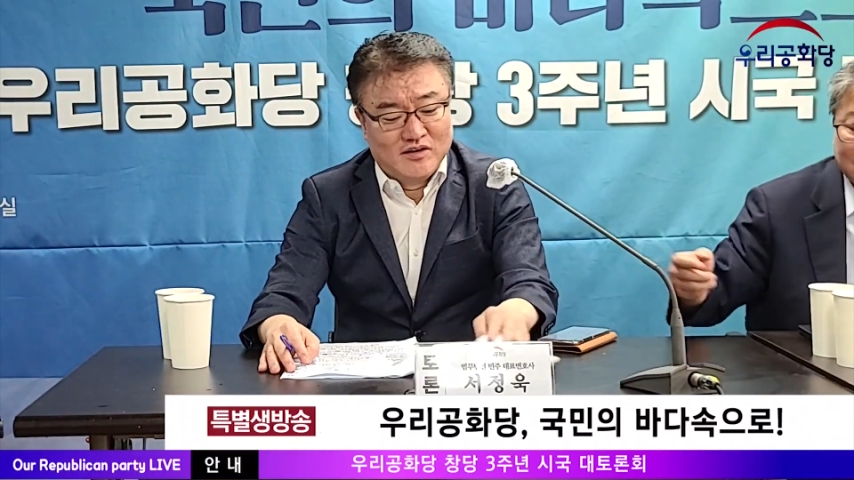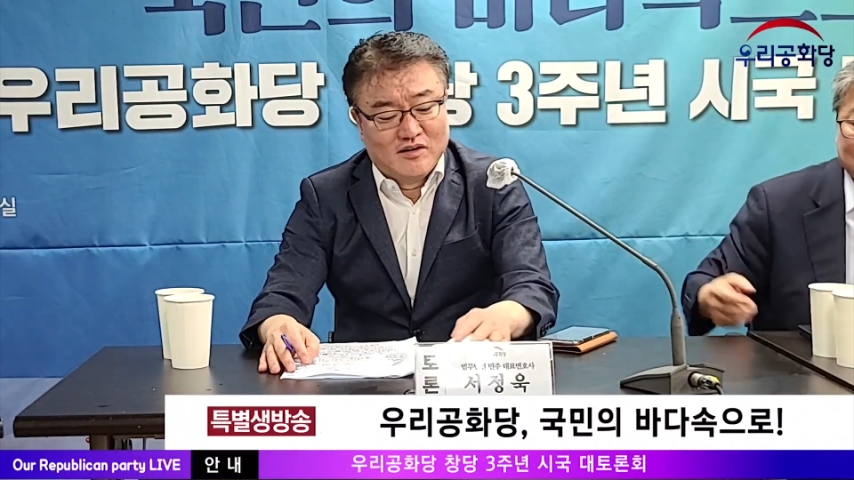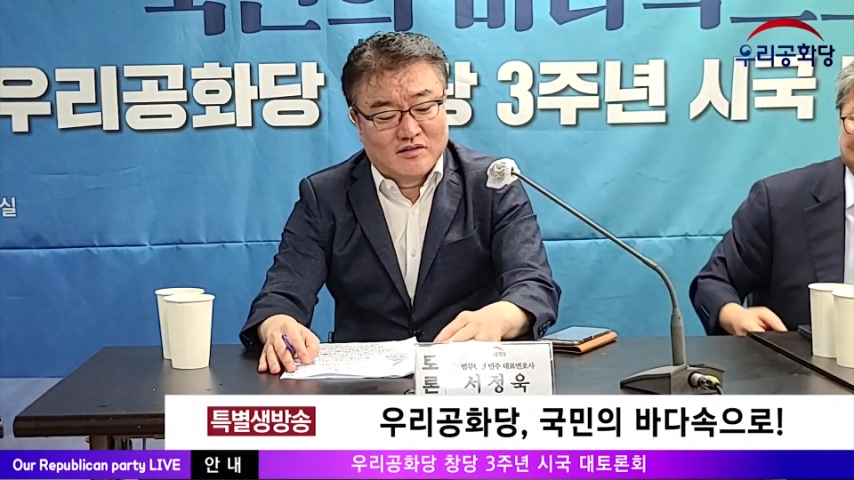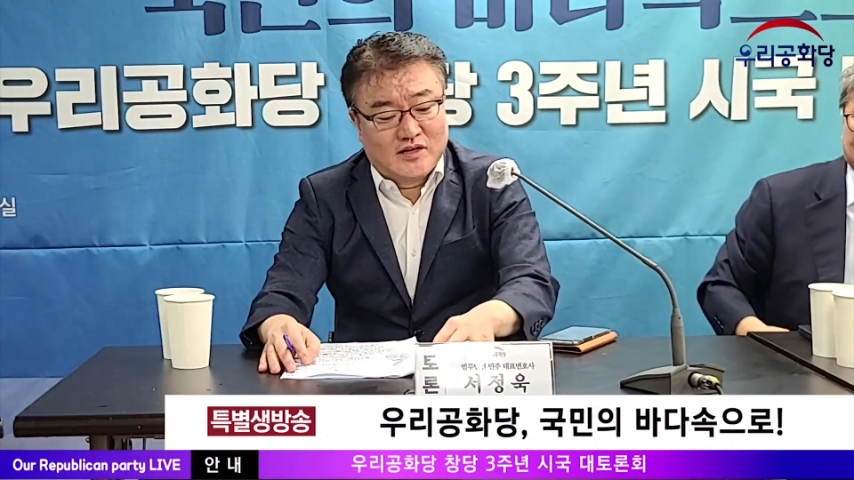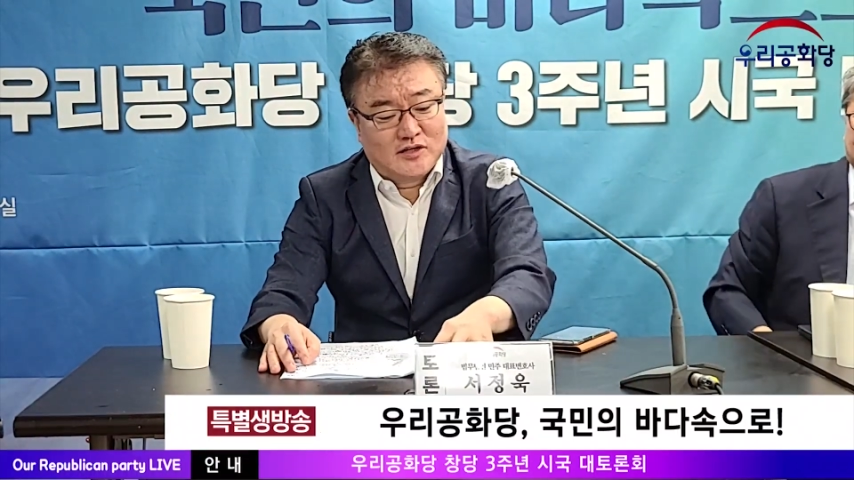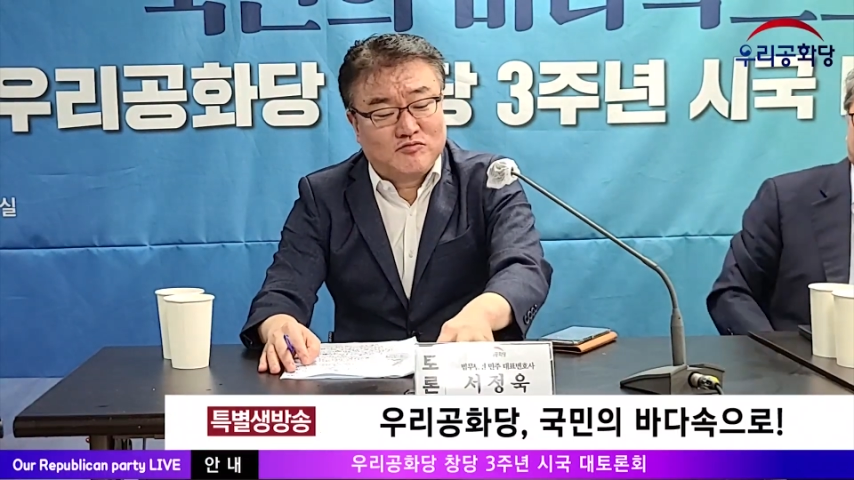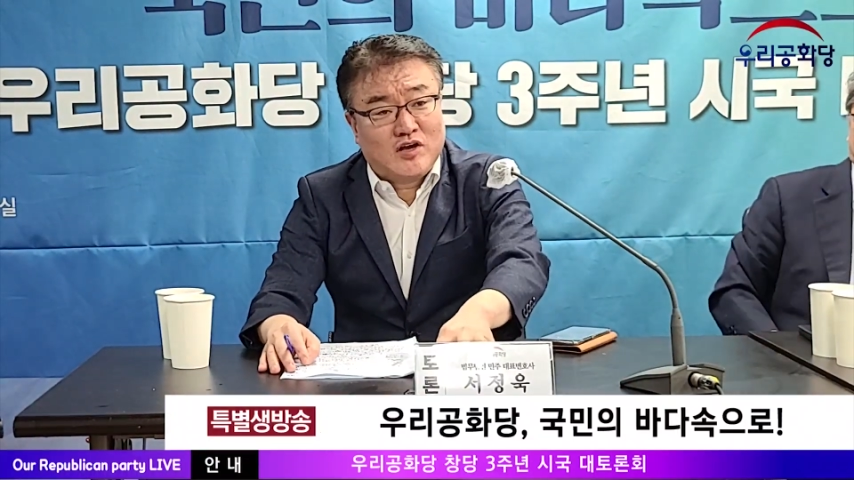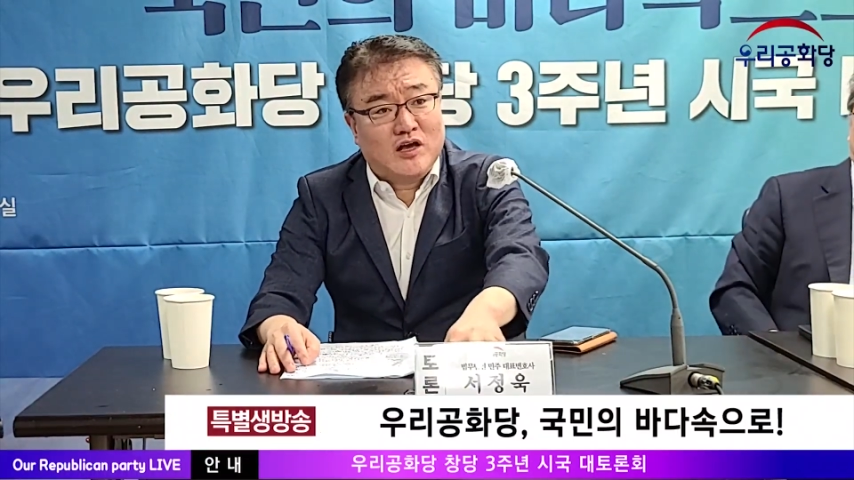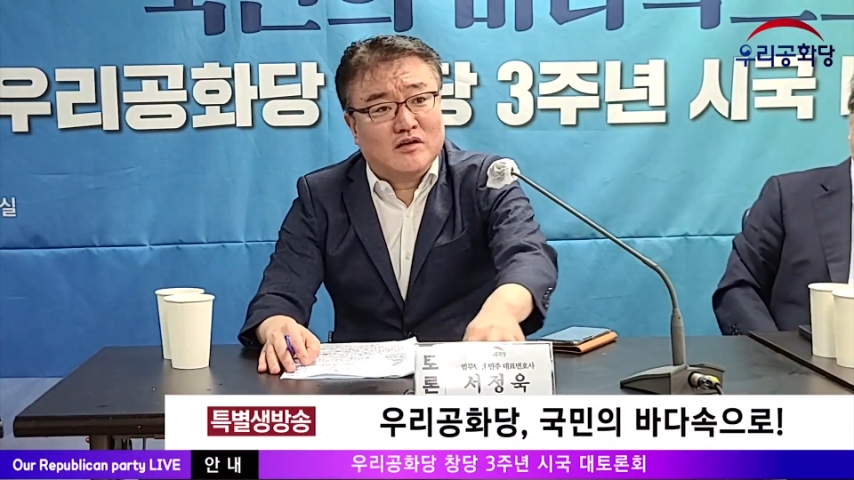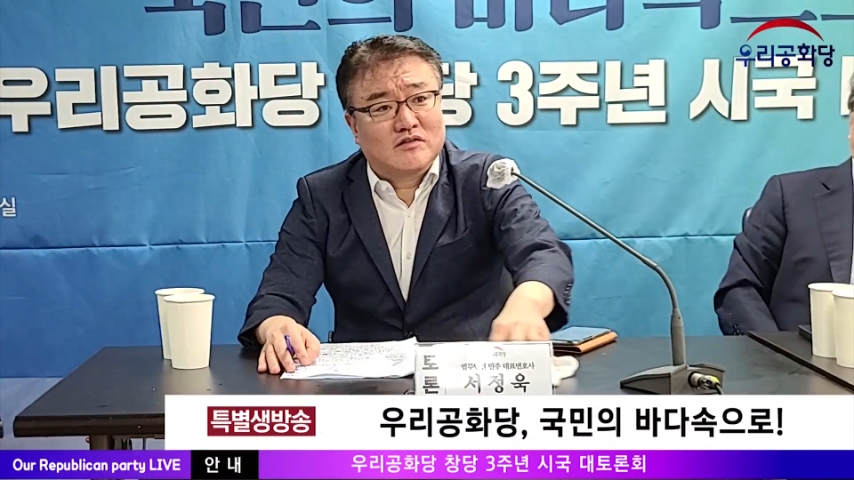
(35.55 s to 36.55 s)

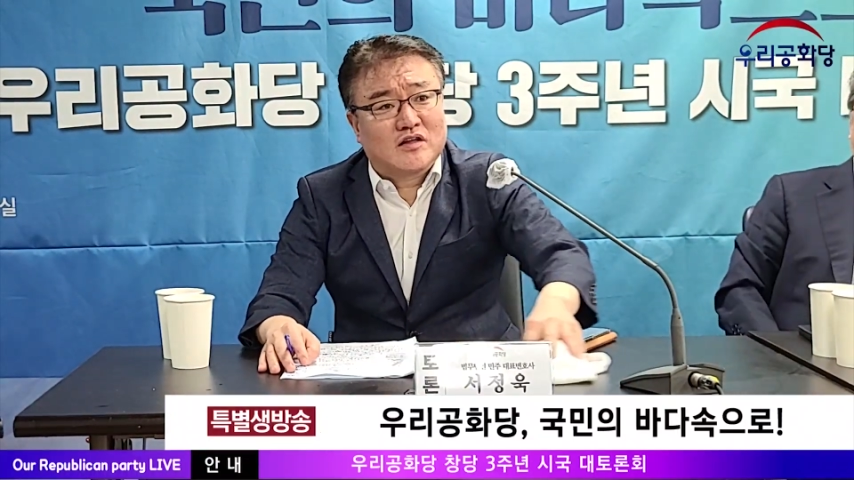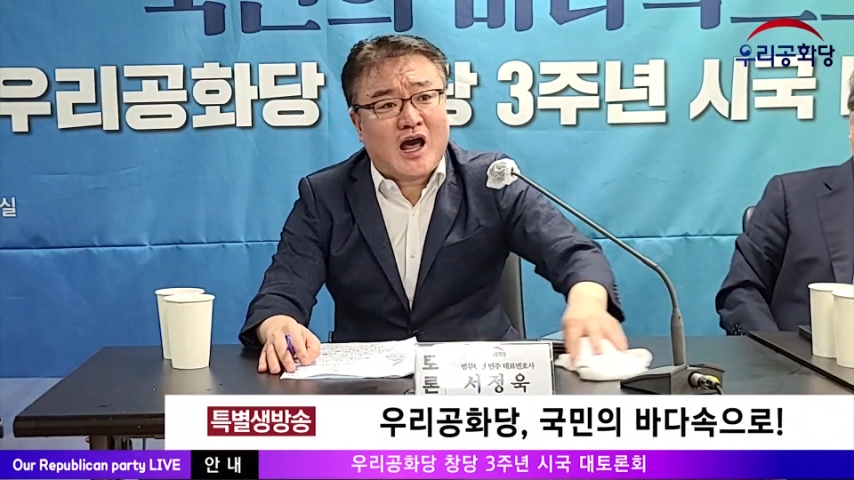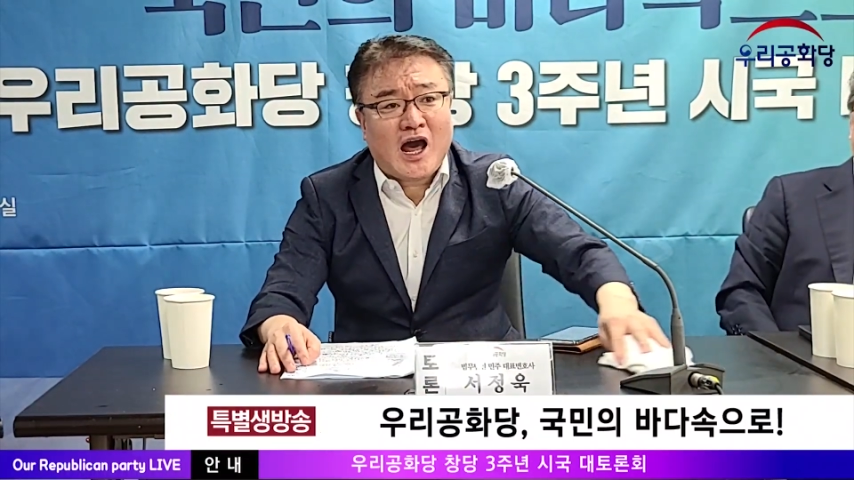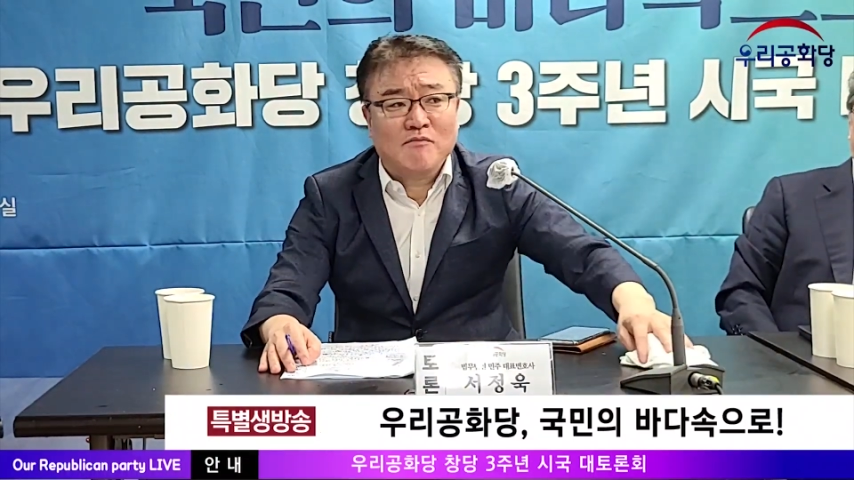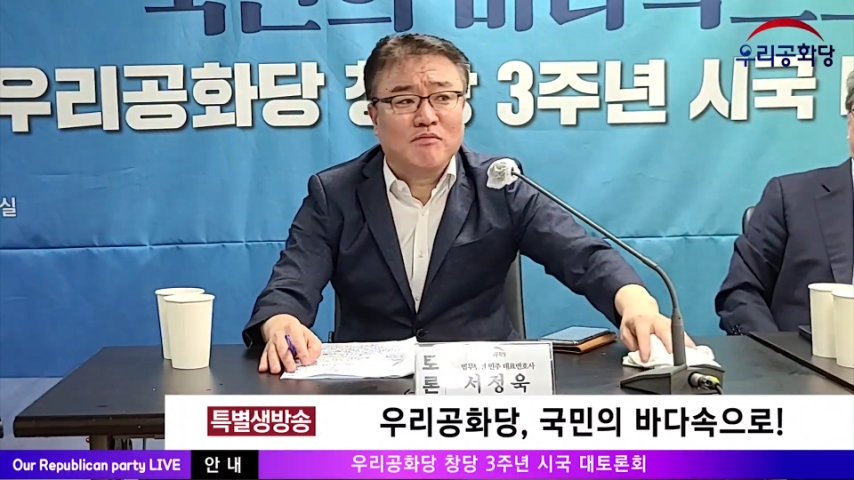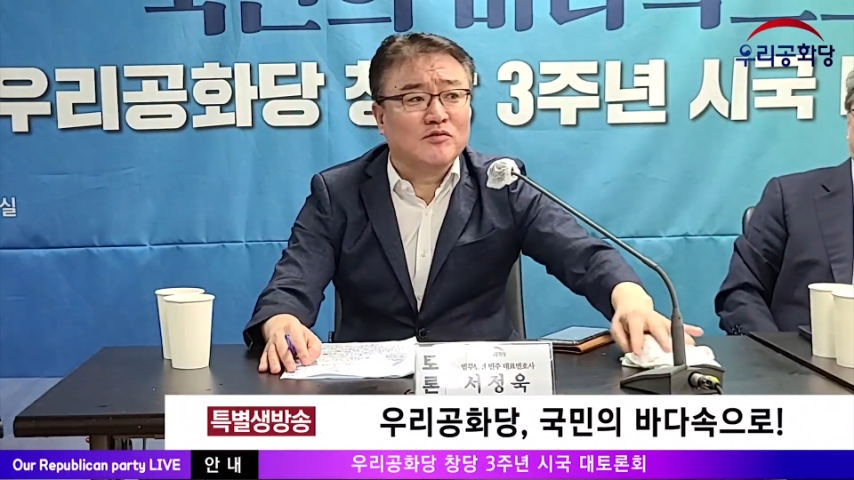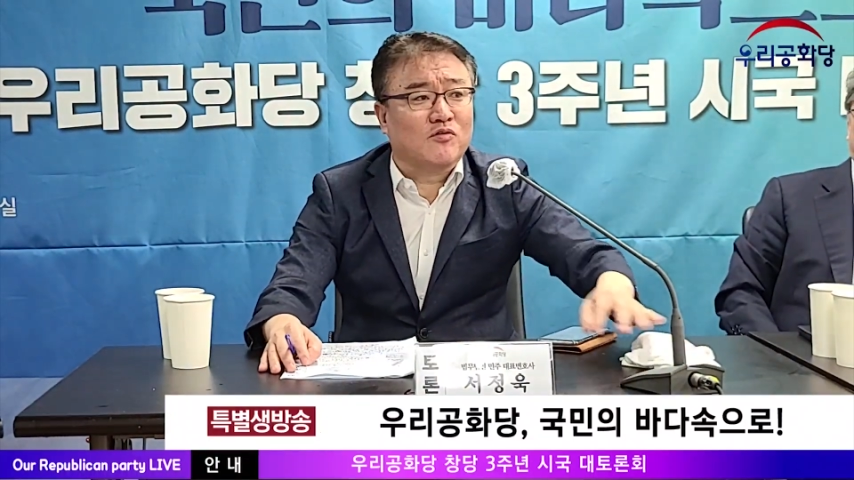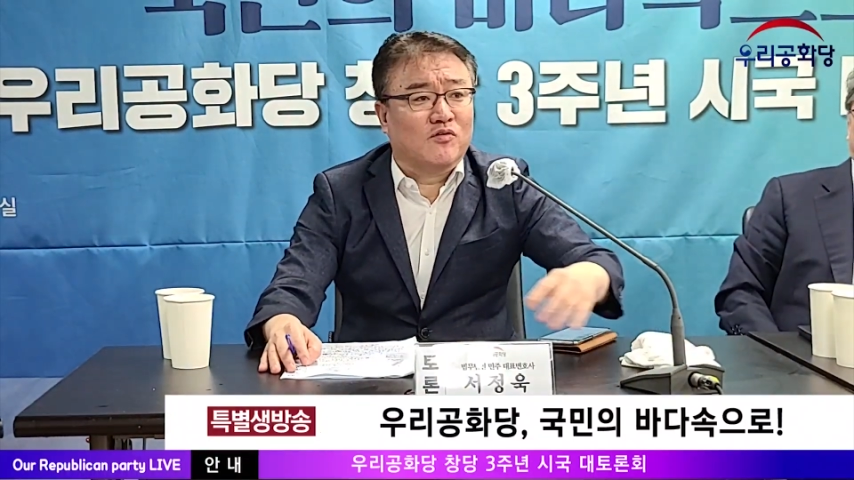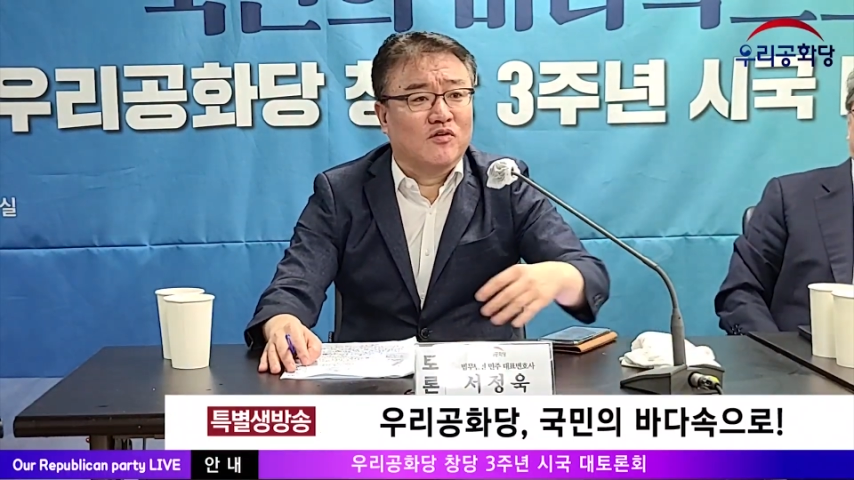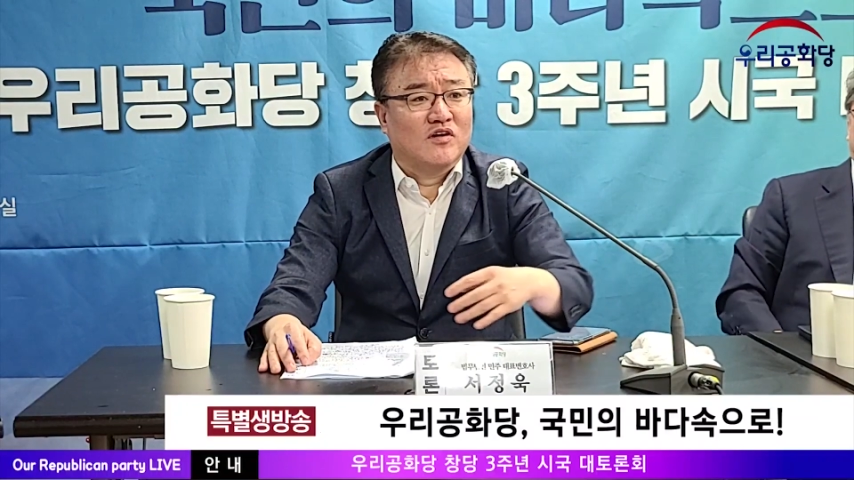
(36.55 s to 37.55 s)
계속이 한 번도